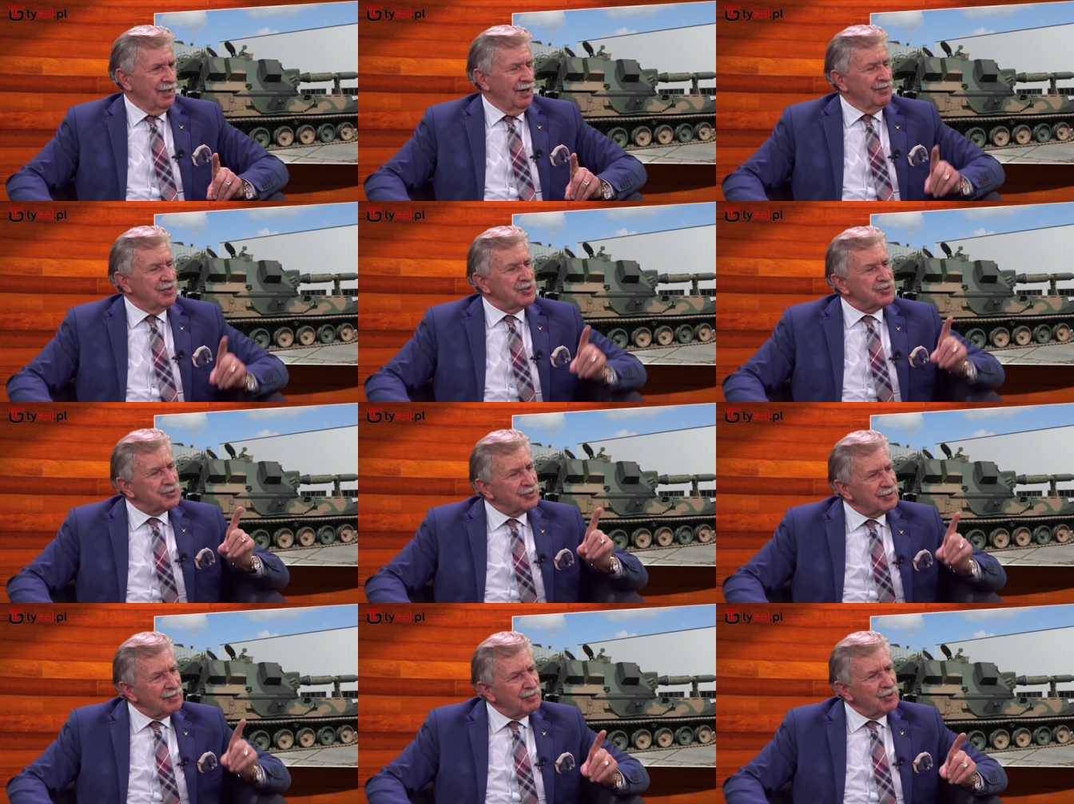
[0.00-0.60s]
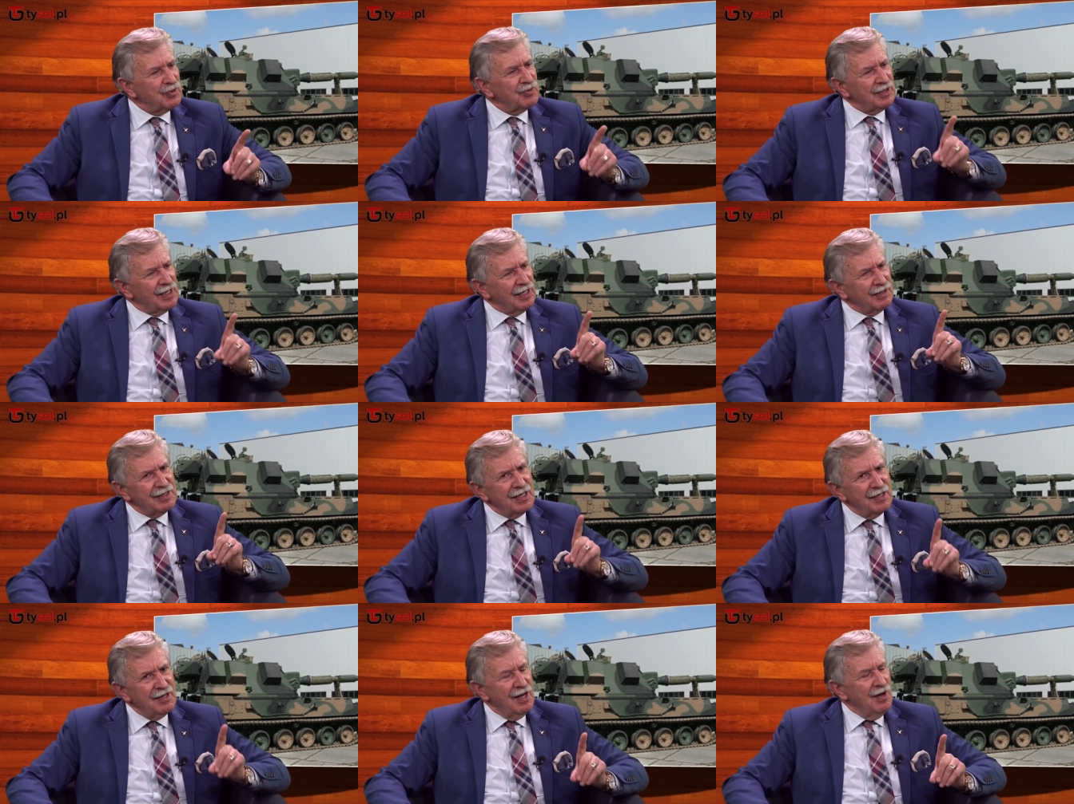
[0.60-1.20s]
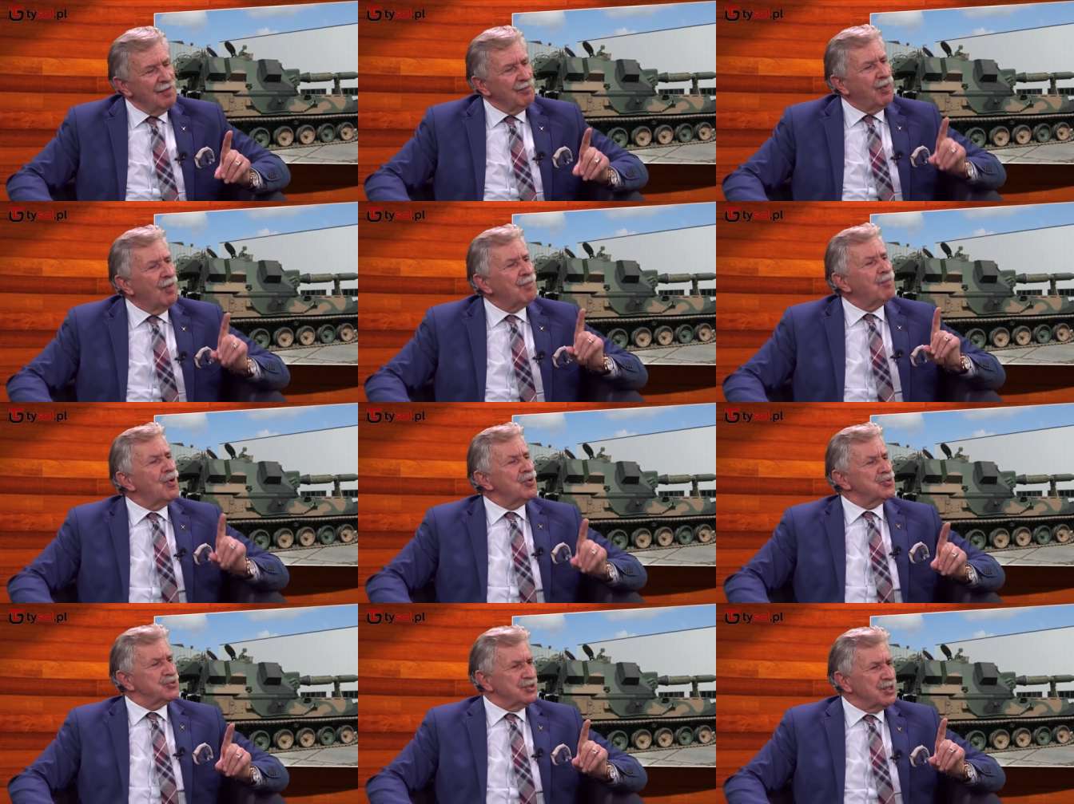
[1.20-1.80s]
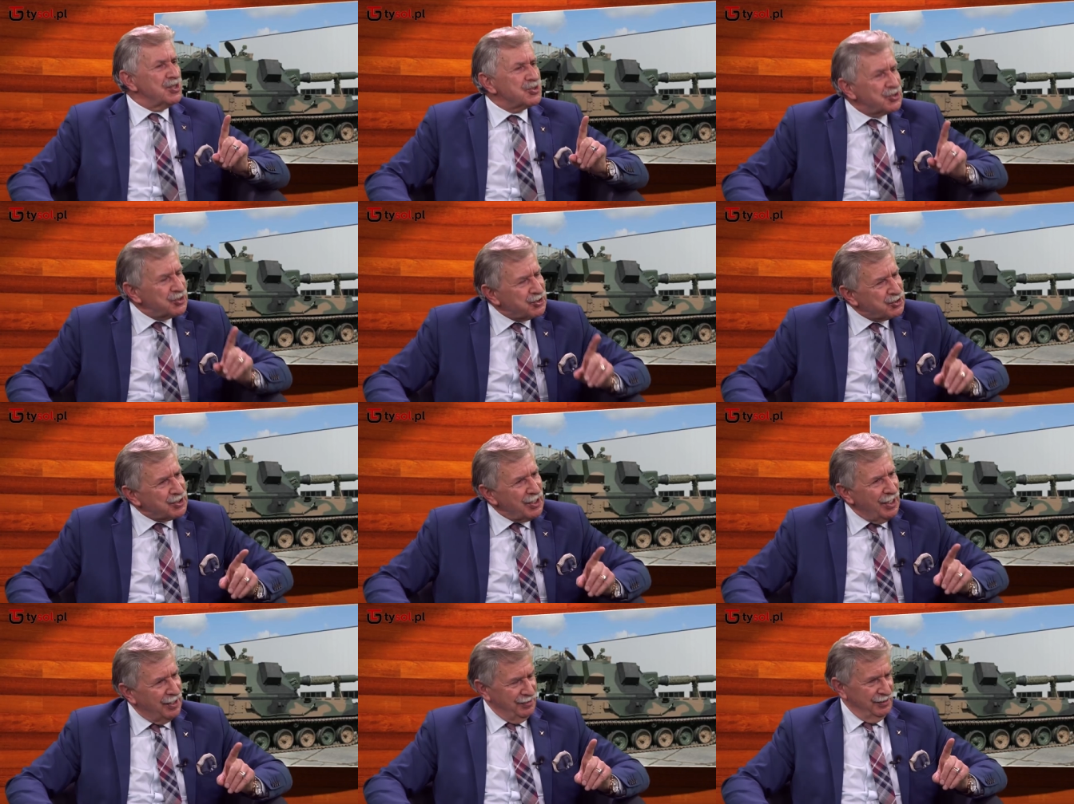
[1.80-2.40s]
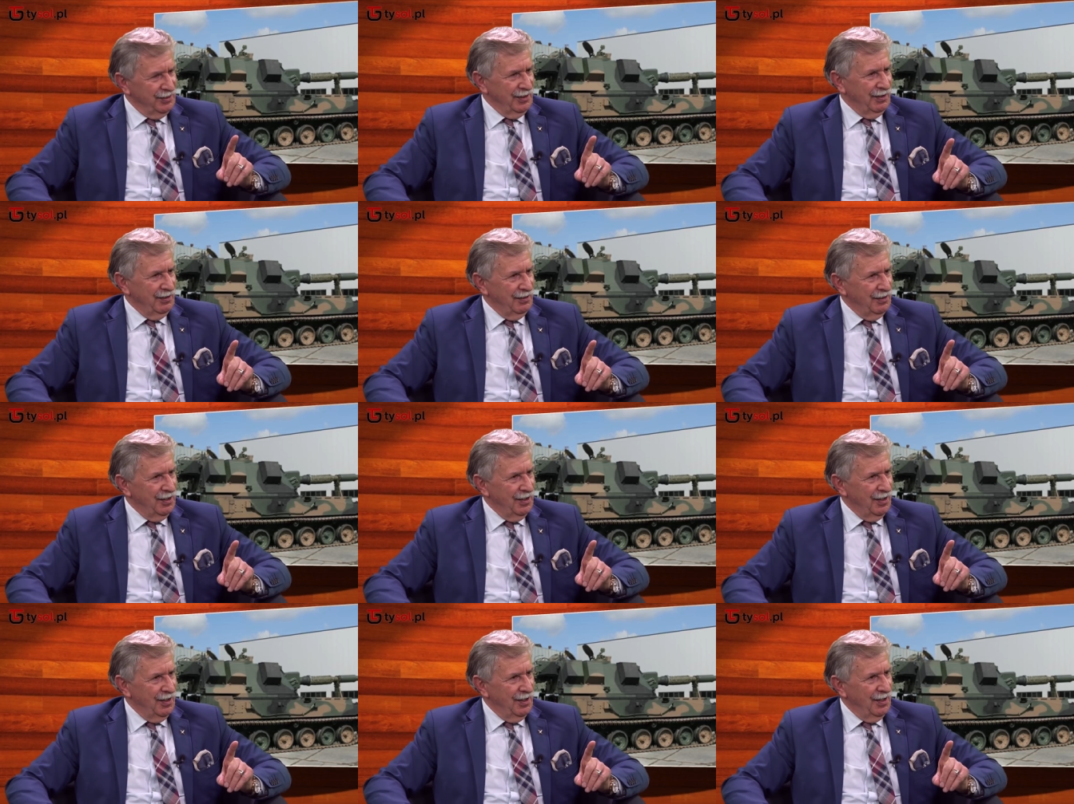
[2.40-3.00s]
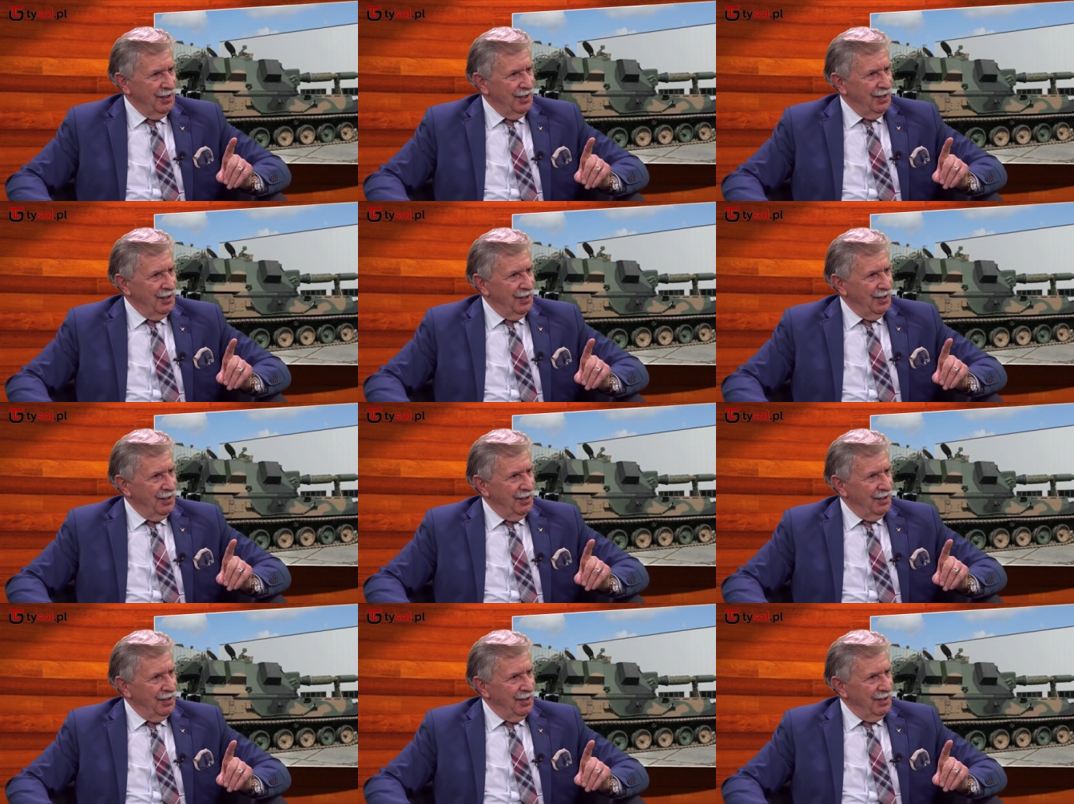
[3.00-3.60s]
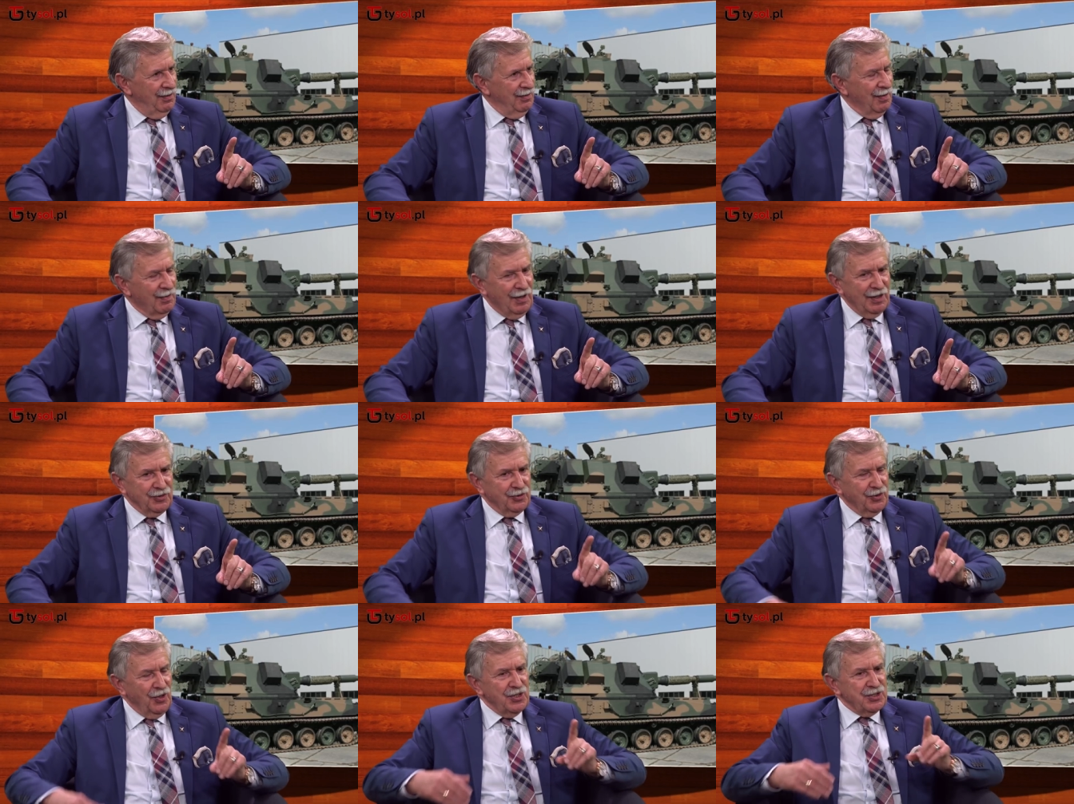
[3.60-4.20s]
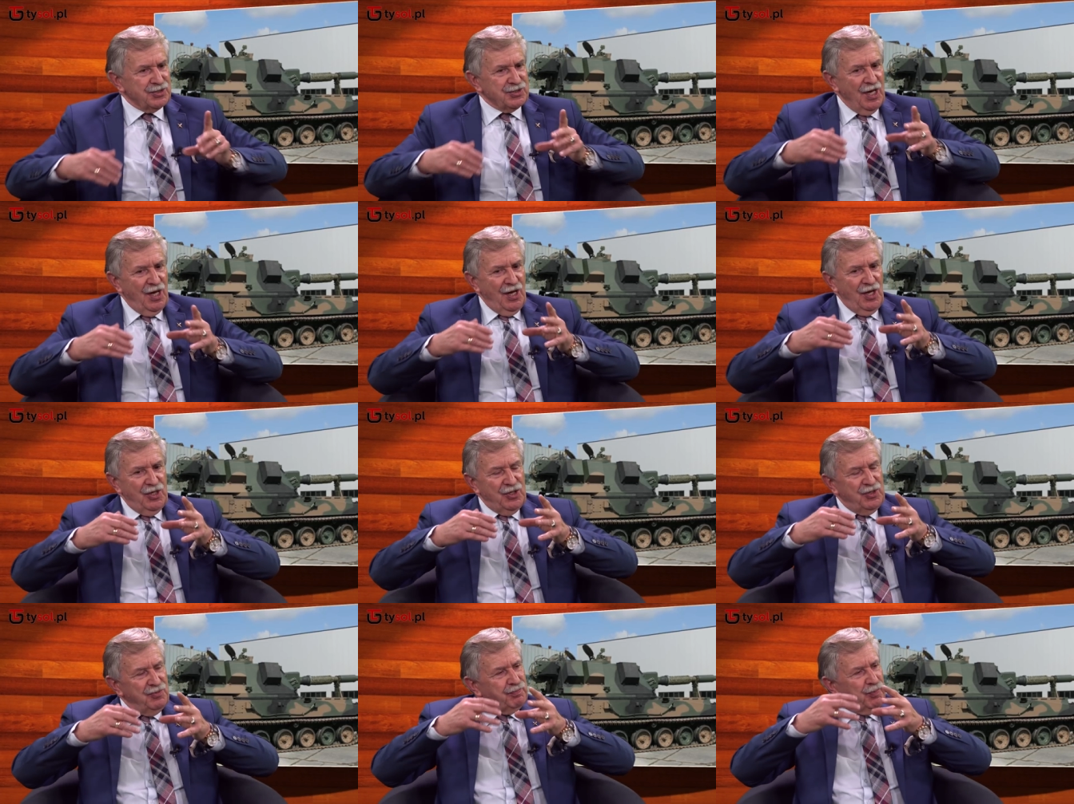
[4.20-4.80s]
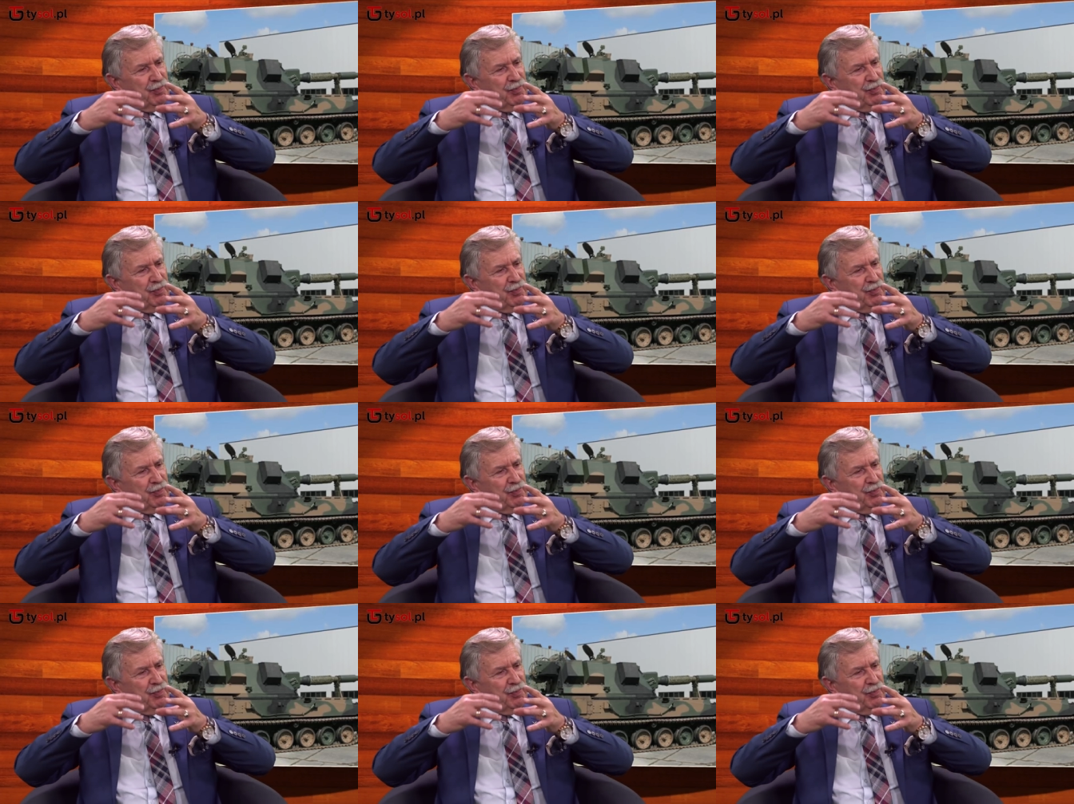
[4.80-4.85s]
Więc to było takie pobożne życzenie. Wie pan, to jest i